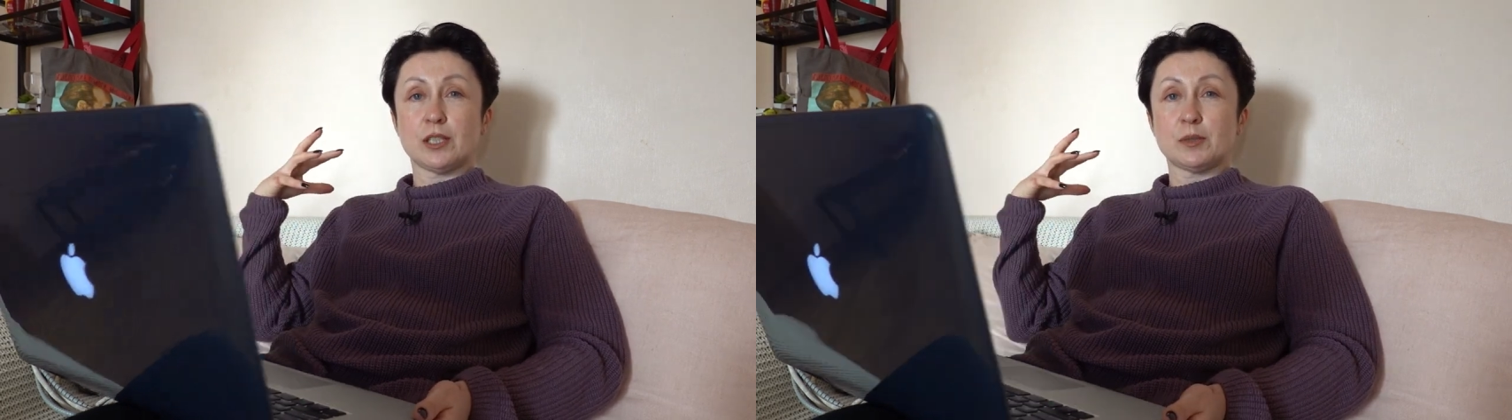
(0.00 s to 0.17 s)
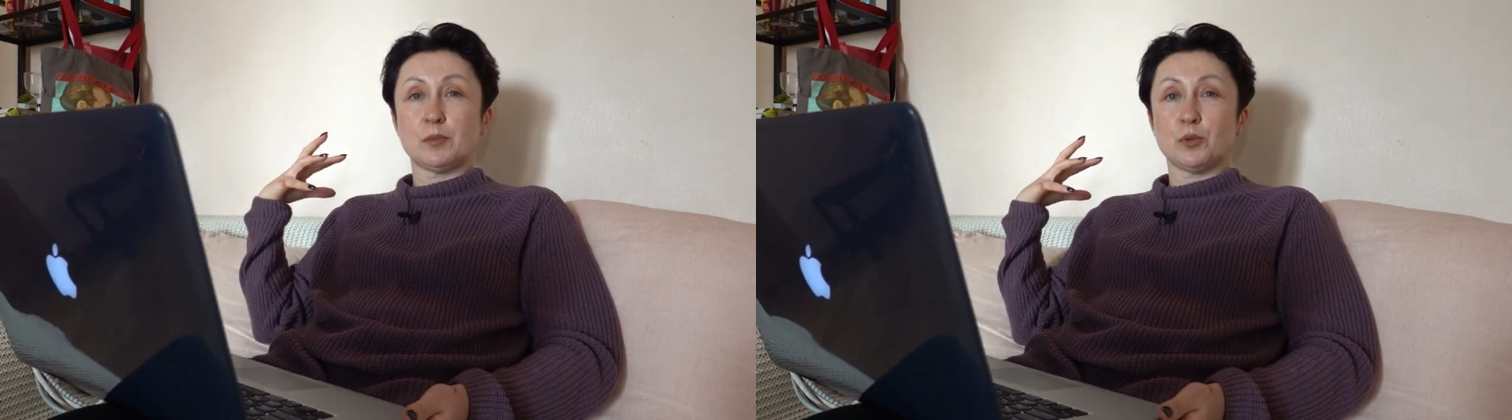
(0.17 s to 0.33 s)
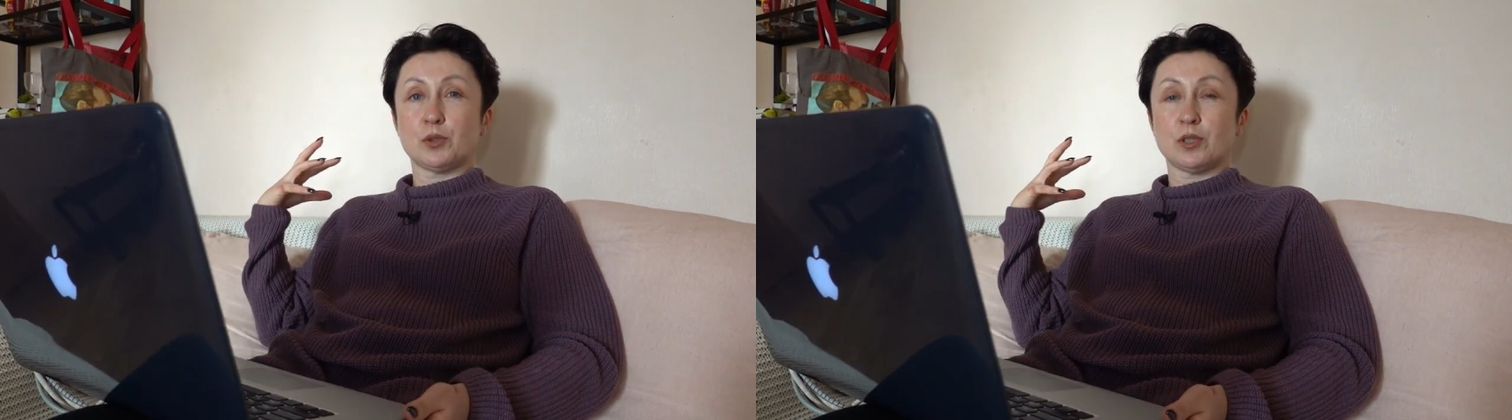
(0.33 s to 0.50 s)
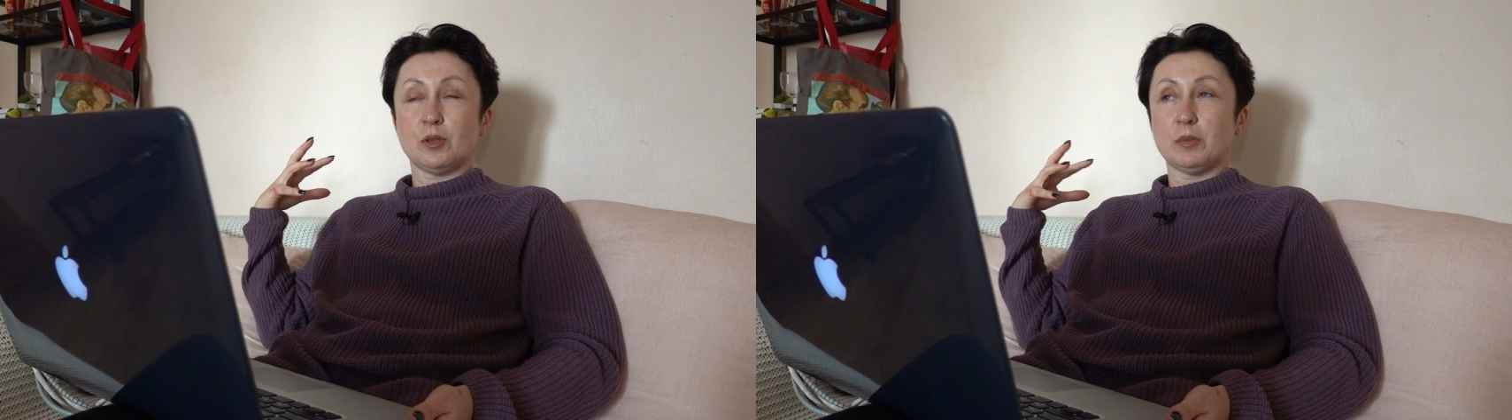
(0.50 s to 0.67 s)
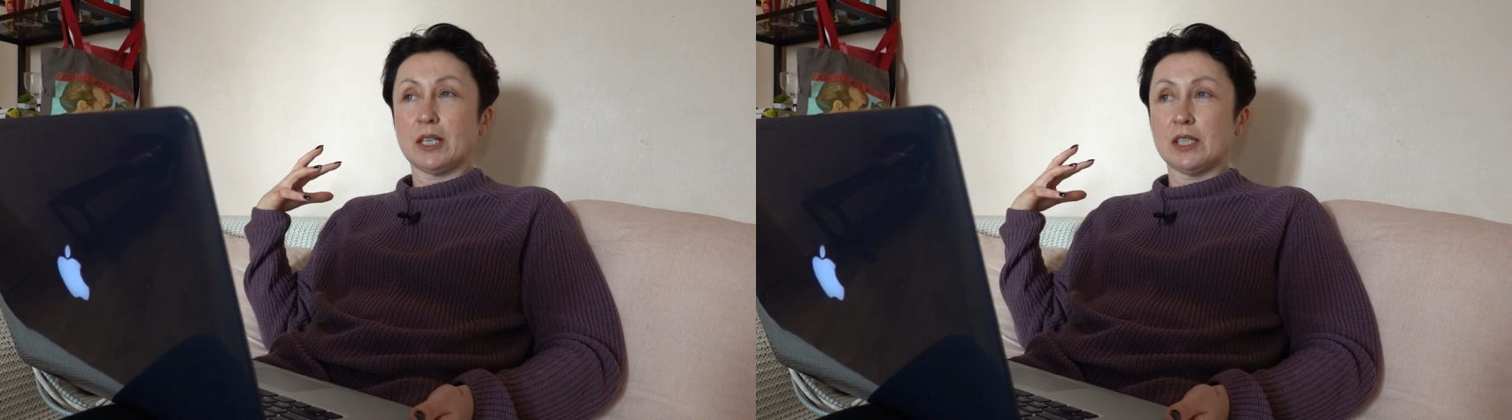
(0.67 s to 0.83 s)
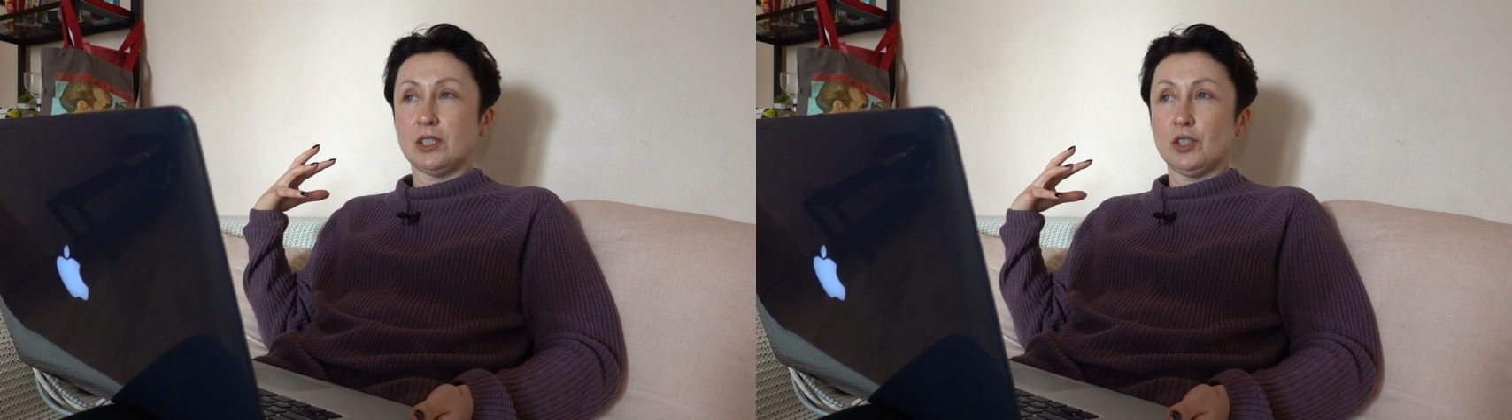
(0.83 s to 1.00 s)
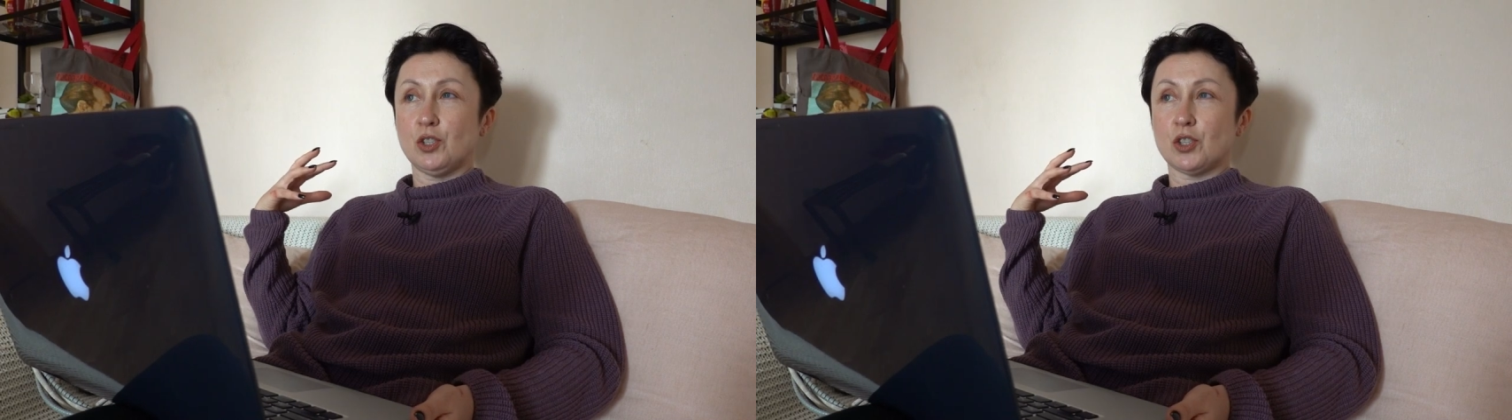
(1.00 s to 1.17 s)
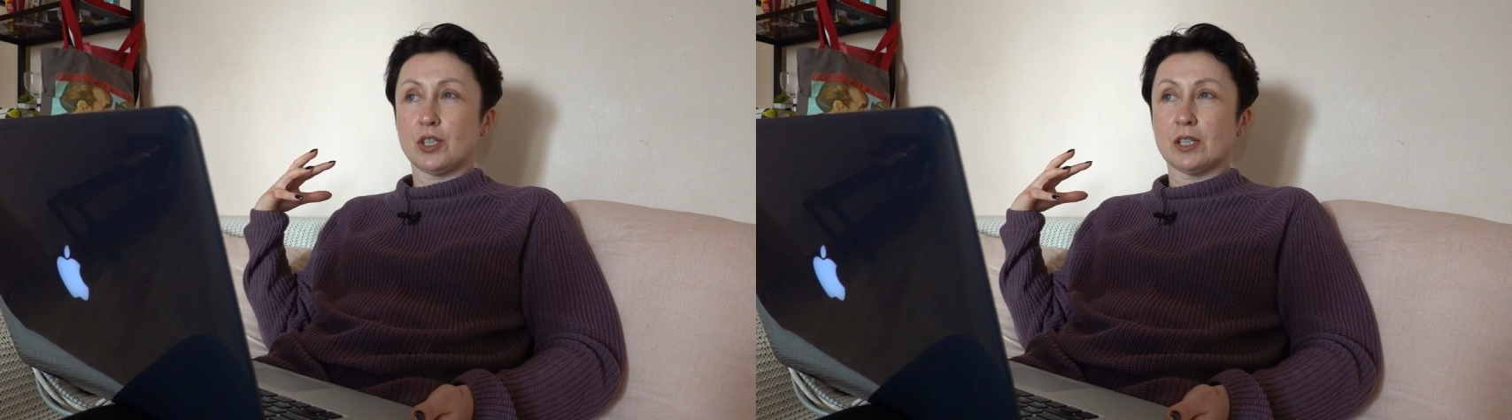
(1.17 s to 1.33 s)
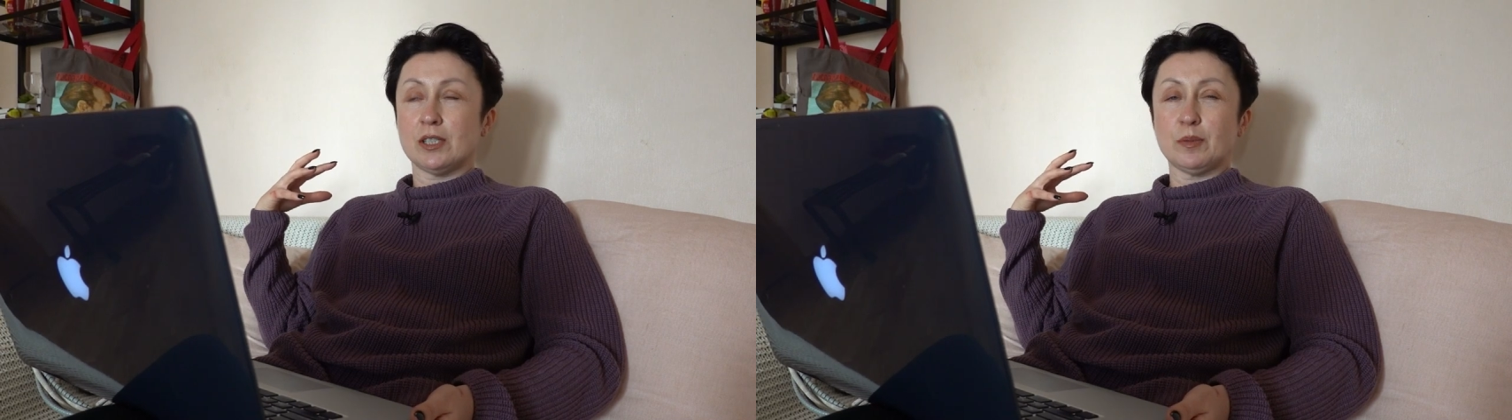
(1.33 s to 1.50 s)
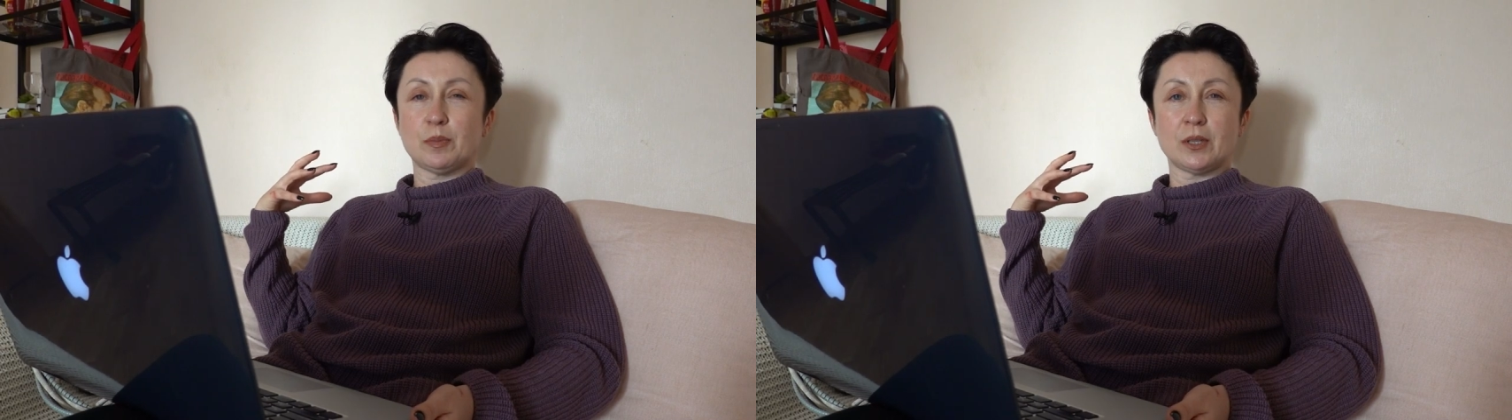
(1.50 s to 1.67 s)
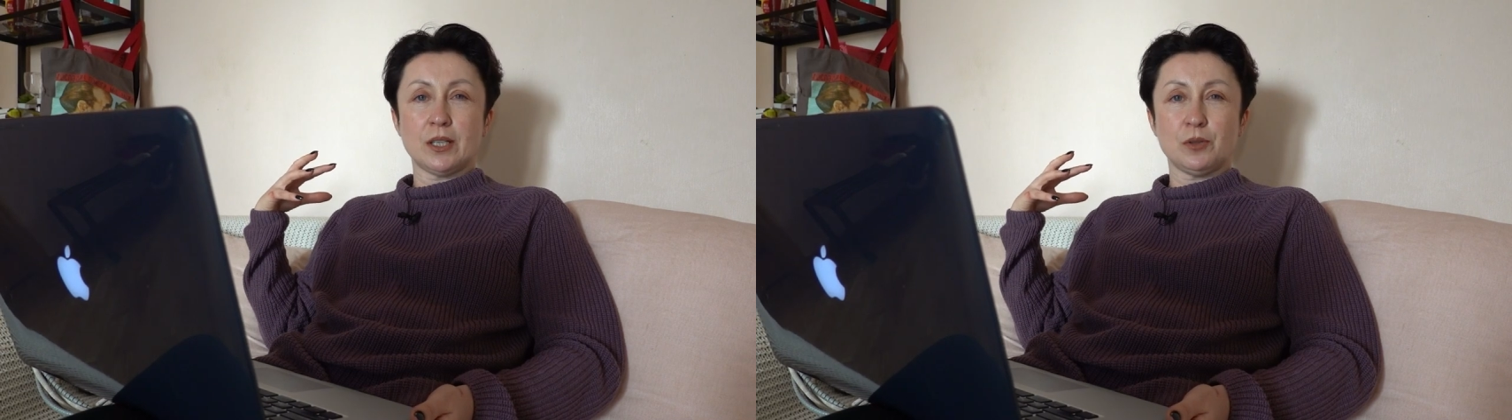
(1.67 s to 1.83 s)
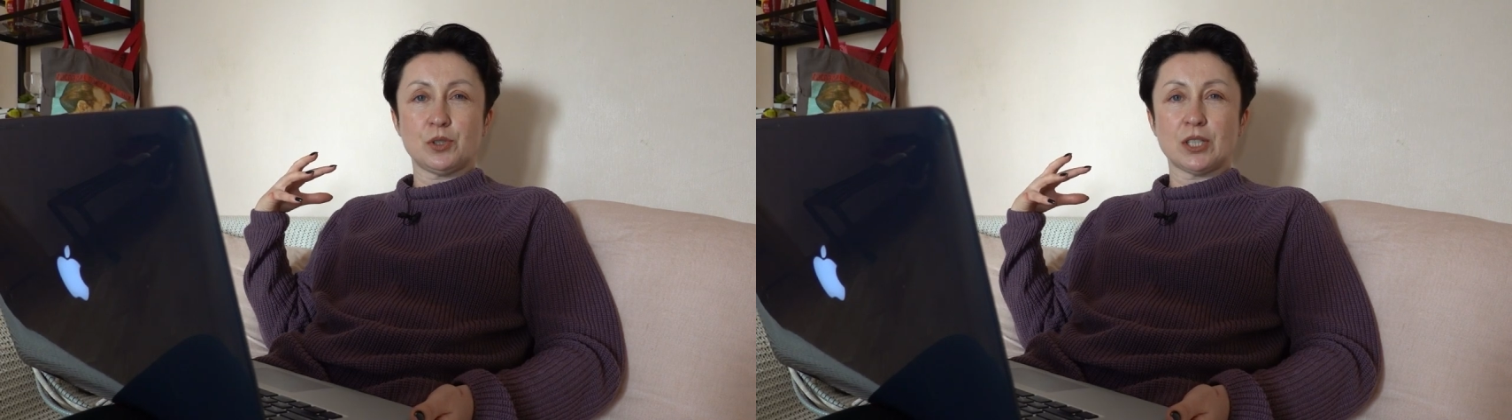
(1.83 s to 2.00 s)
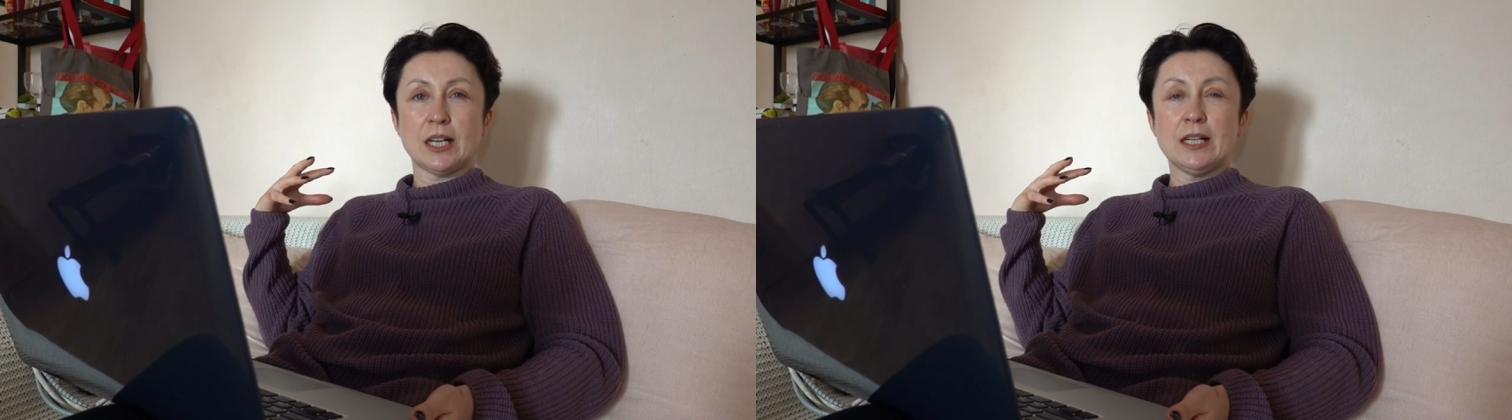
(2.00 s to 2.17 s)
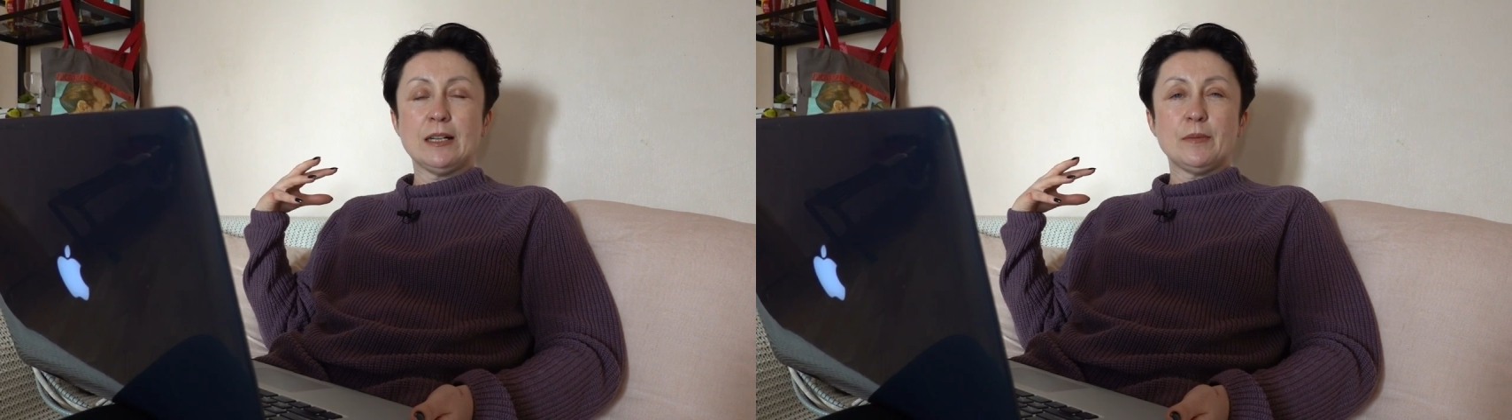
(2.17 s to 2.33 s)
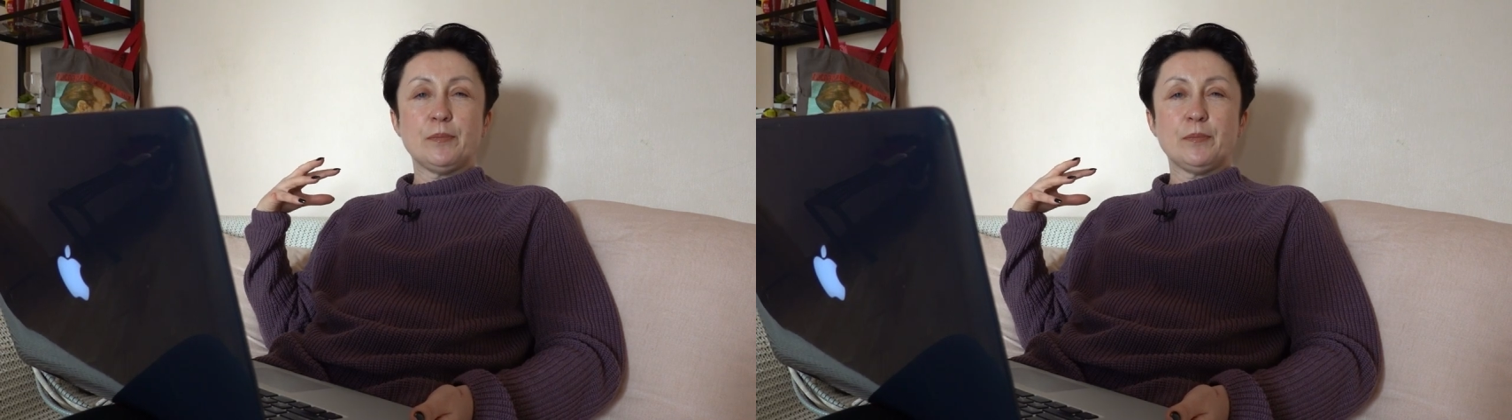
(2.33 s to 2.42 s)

разбросаны магазинчики, где продается